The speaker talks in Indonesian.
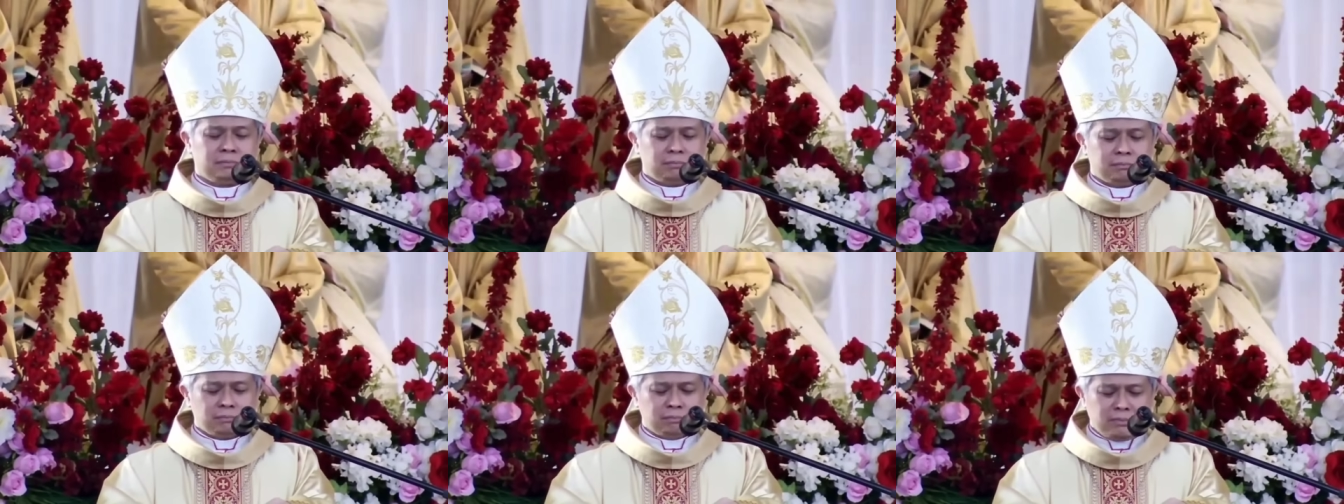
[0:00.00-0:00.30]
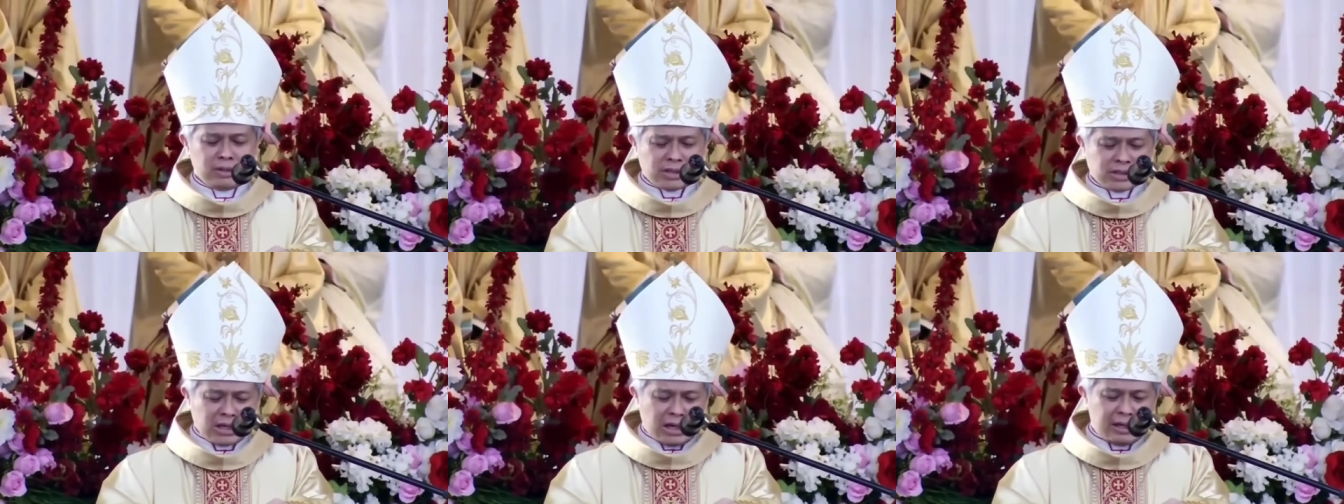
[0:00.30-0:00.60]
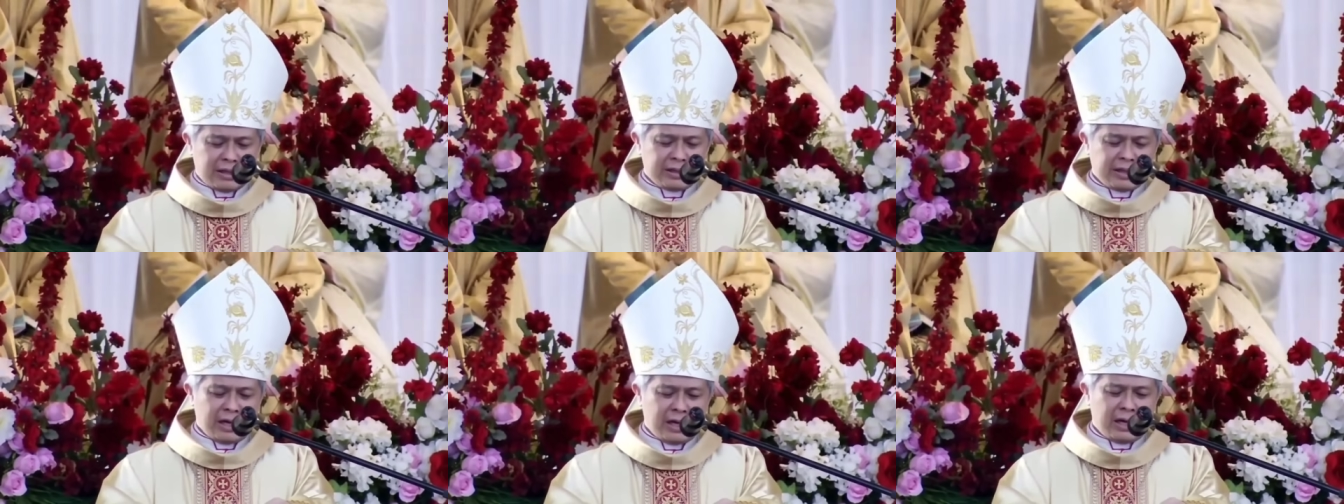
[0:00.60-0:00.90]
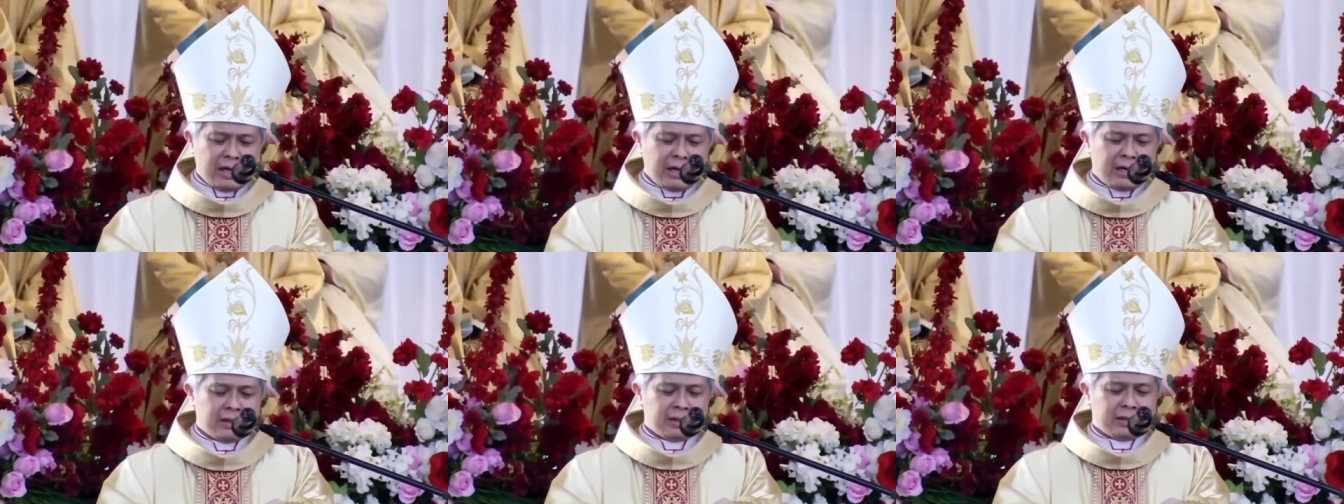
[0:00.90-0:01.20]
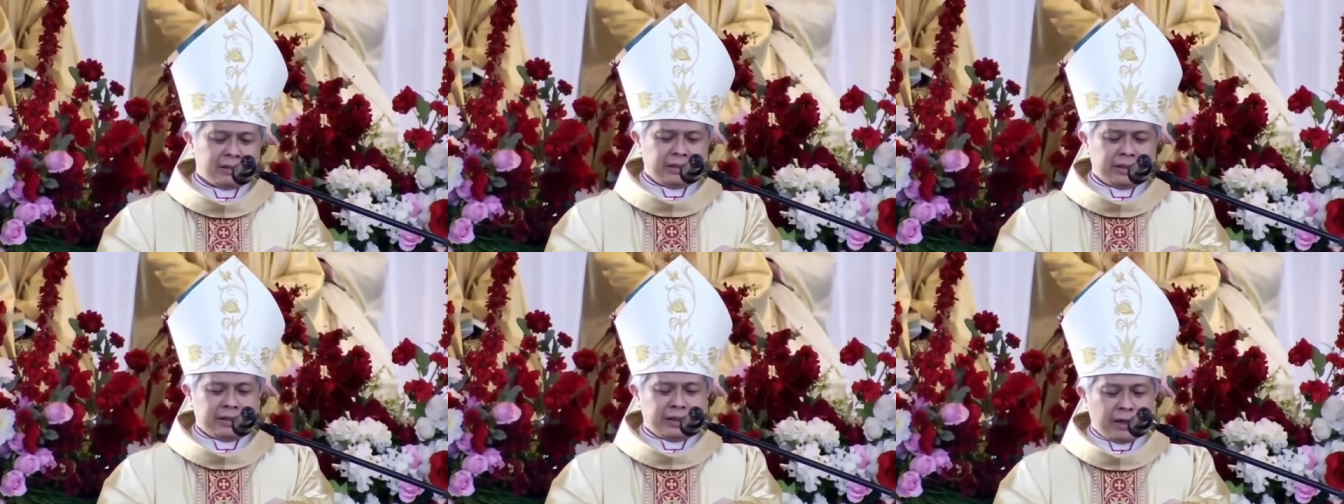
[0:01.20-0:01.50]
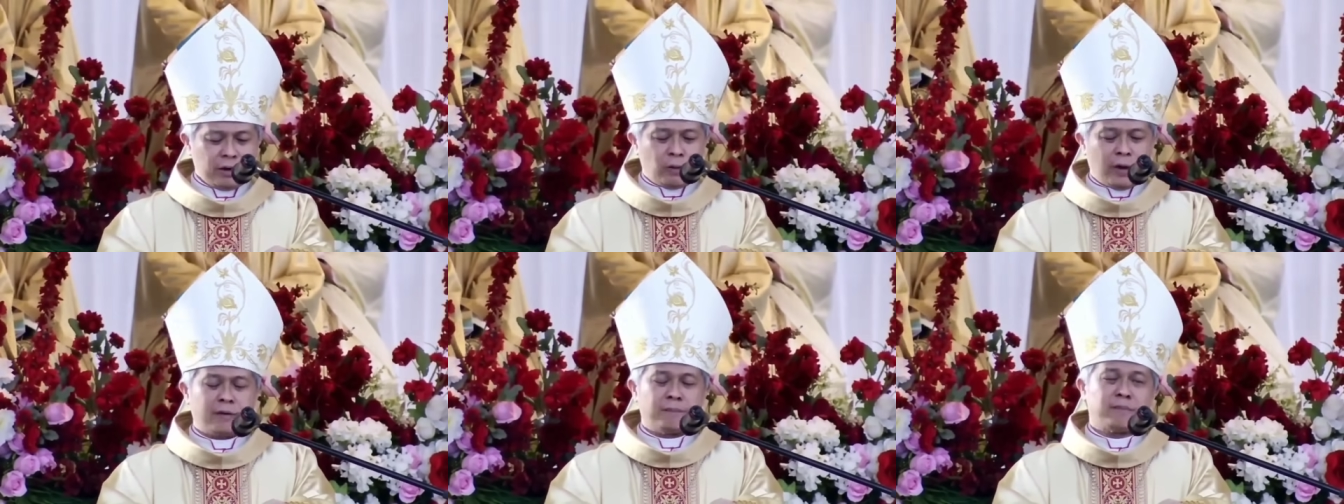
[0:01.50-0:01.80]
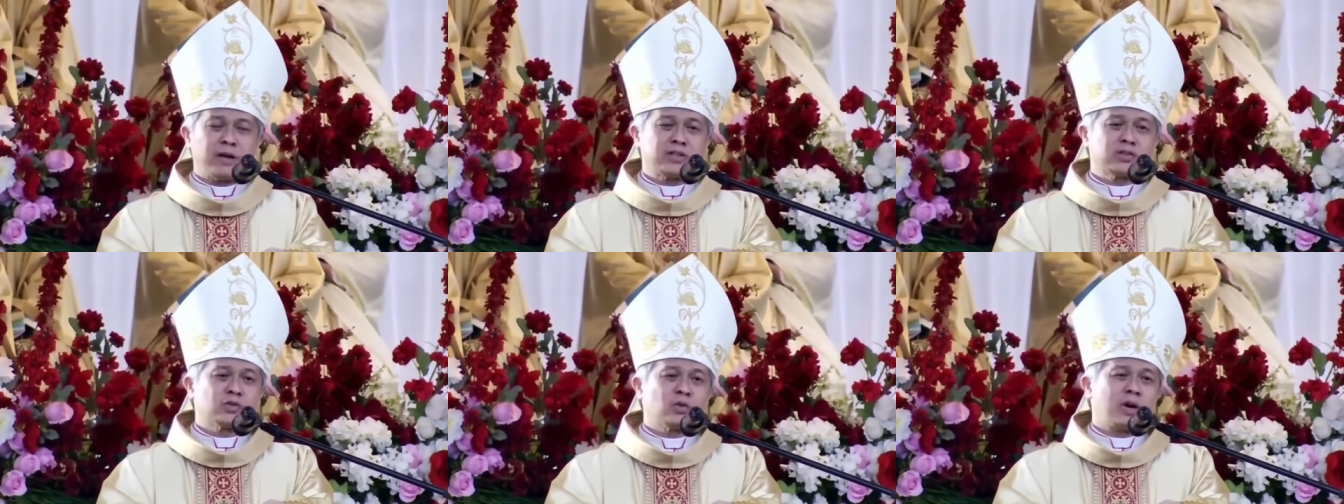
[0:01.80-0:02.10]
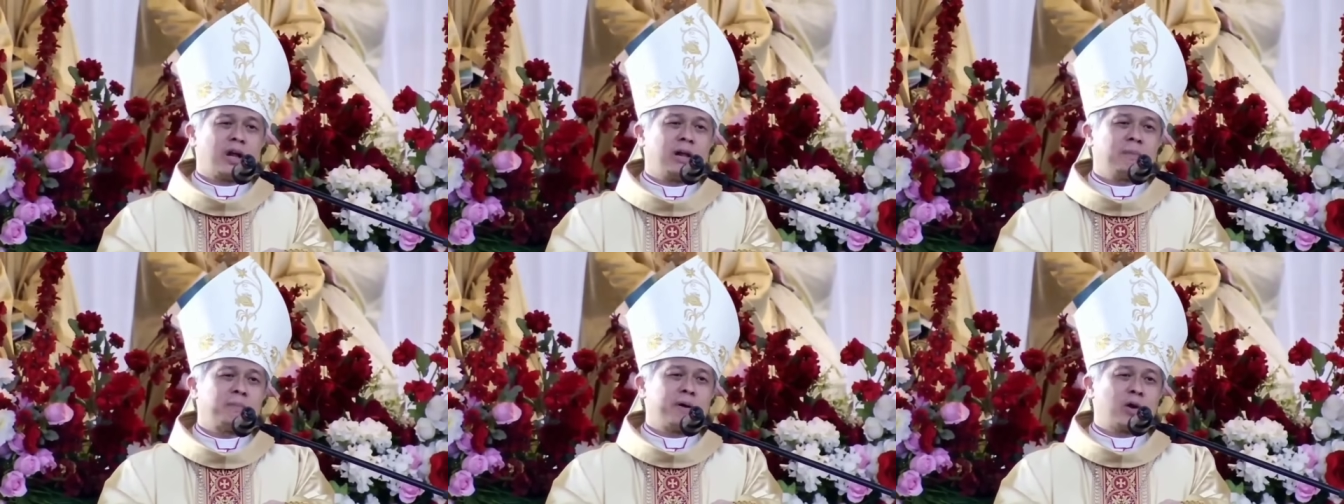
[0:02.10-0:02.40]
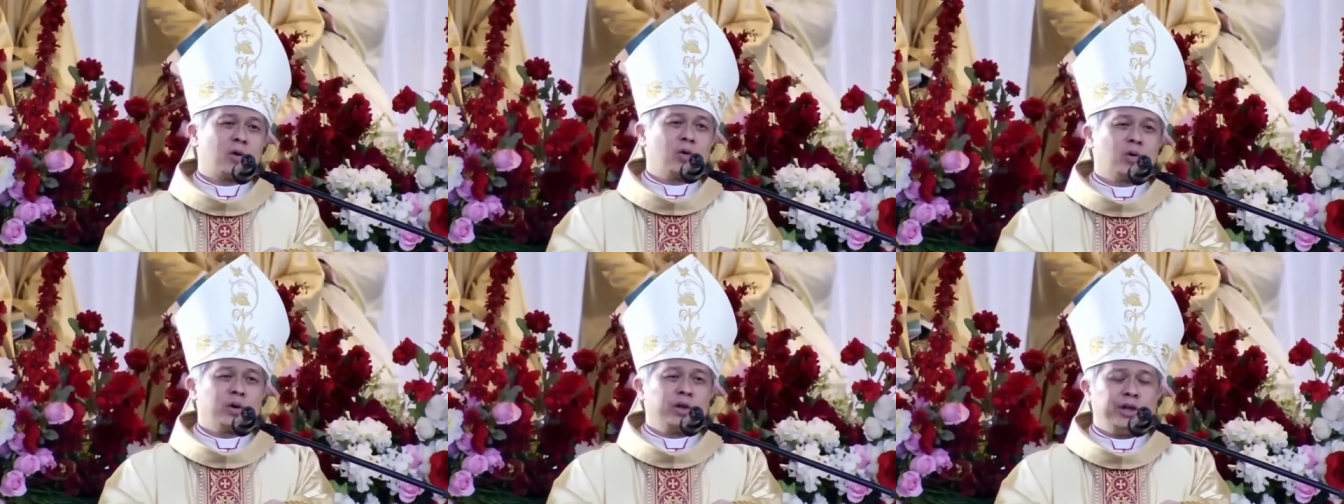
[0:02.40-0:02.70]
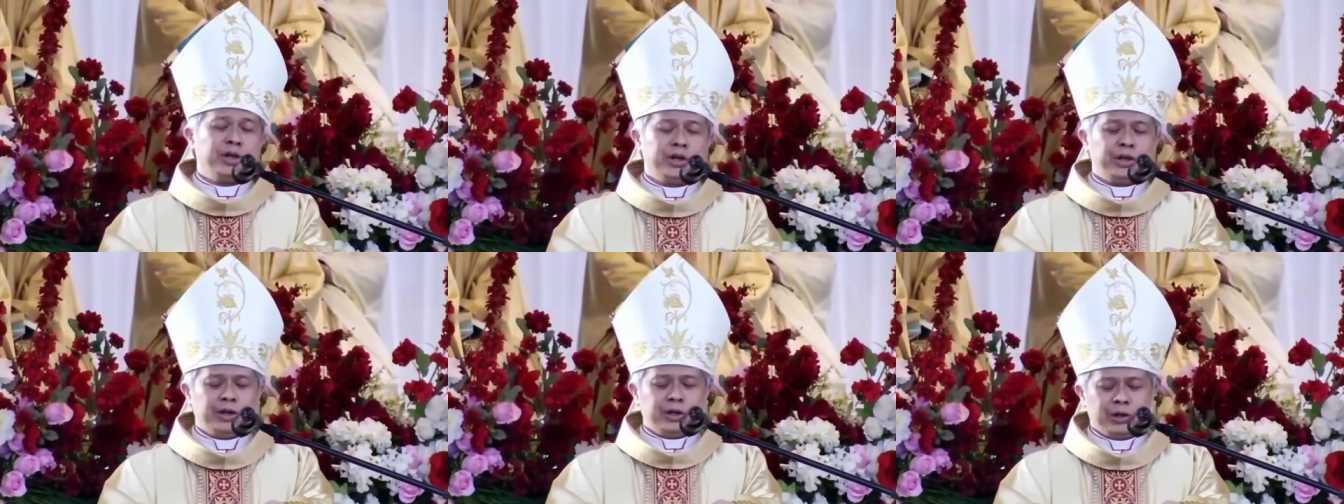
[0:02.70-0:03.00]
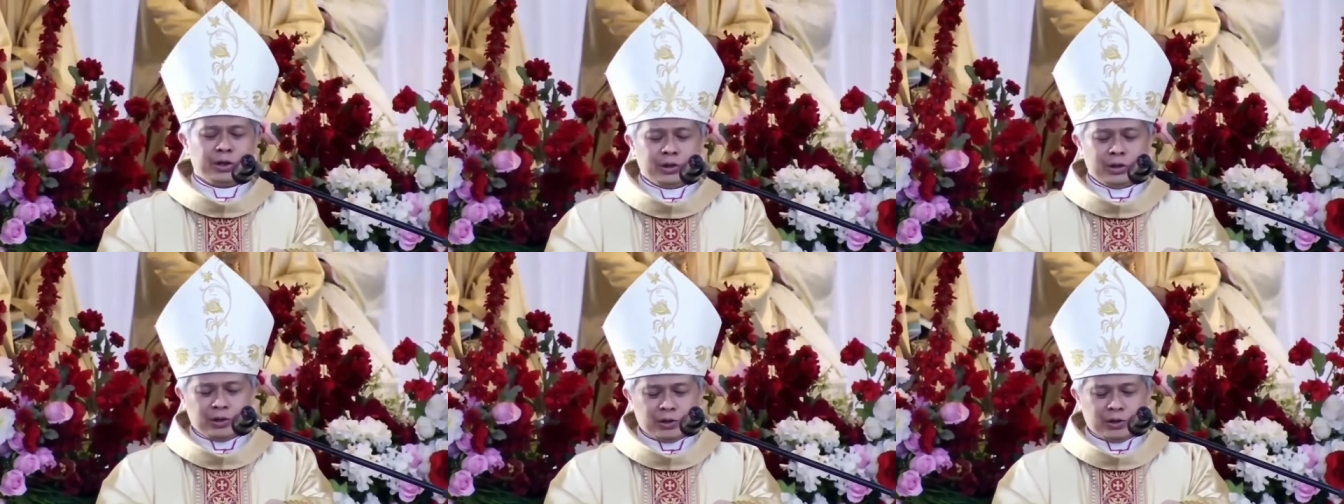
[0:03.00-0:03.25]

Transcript: Misalnya di Dewan Pastoral Paroki,